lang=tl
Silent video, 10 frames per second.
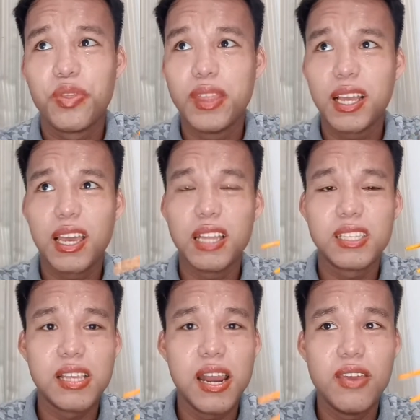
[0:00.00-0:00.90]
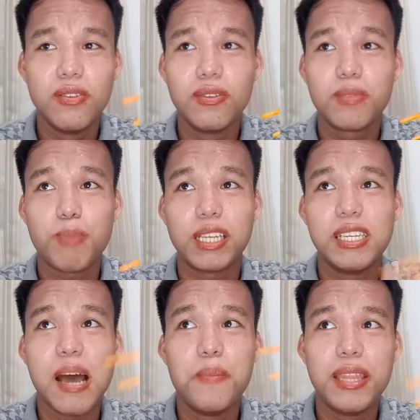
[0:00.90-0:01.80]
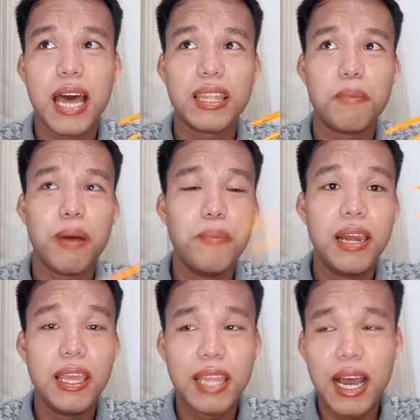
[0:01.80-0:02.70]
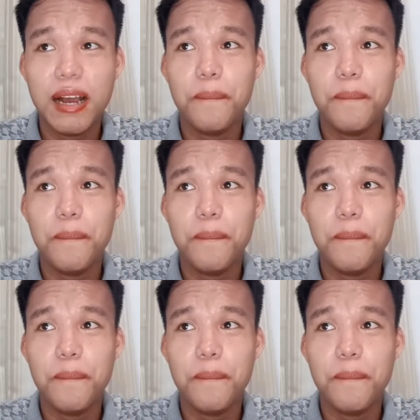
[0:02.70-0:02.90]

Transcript: nagigets nila yung pag sinabi nating pabili ng